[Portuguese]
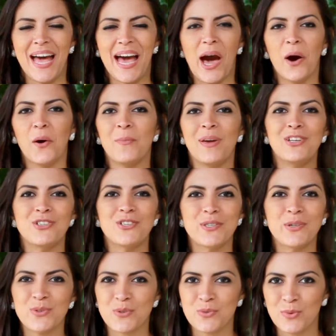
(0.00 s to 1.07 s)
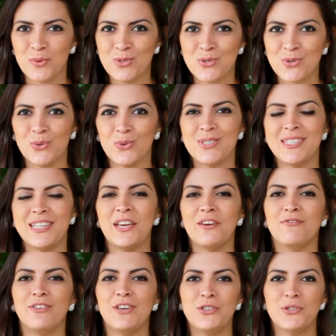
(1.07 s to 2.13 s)
Aumente seus músculos e
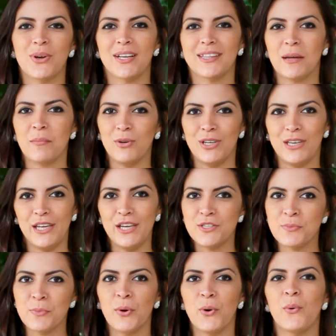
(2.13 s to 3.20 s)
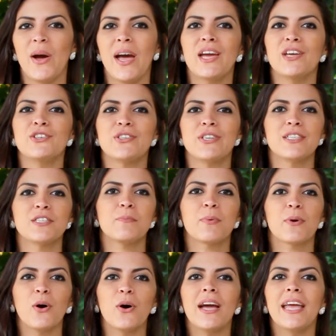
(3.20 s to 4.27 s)
evite o catabolismo com RX
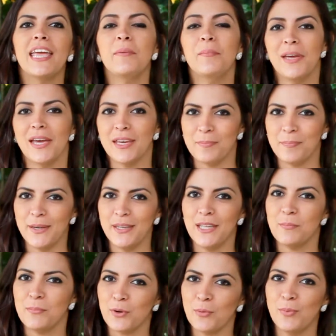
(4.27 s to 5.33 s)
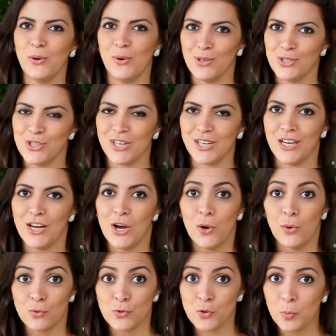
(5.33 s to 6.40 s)
Pro MRP da Probiótica,
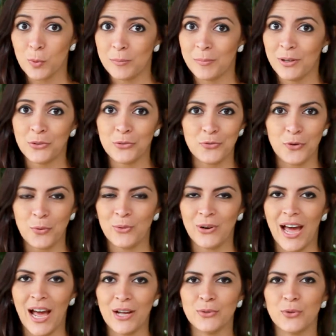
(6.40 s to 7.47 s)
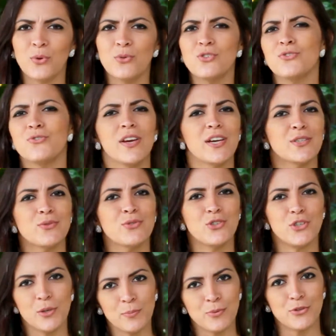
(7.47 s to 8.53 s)
um suplemento formulado com diversos
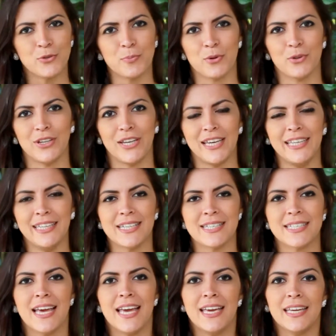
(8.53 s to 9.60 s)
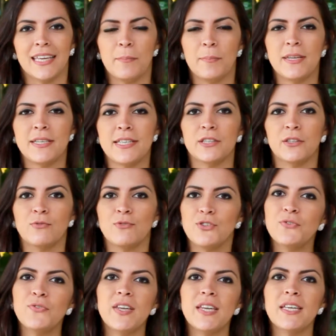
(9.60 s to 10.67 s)
tipos de proteínas que apresentam
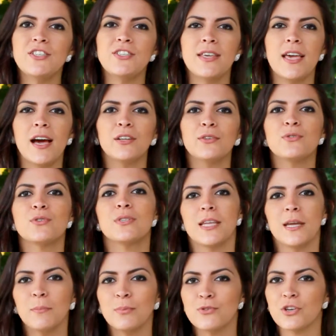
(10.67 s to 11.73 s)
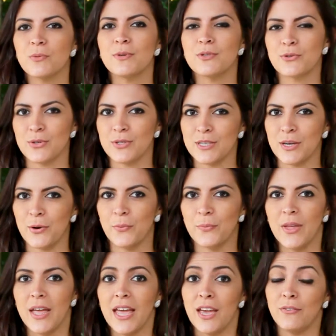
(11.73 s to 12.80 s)
diferenciados tempos de absorção,
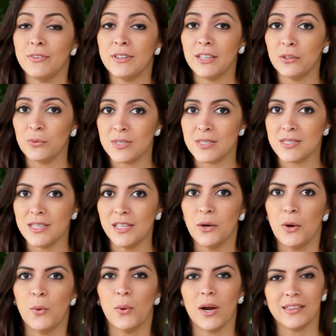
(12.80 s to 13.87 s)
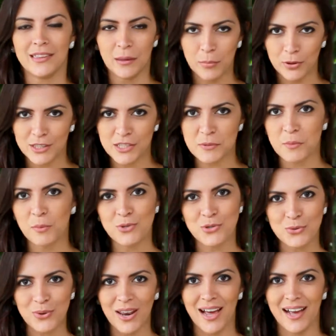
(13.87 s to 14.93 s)
evitando assim o catabolismo
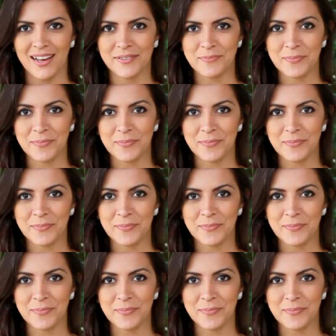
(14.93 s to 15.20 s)
muscular.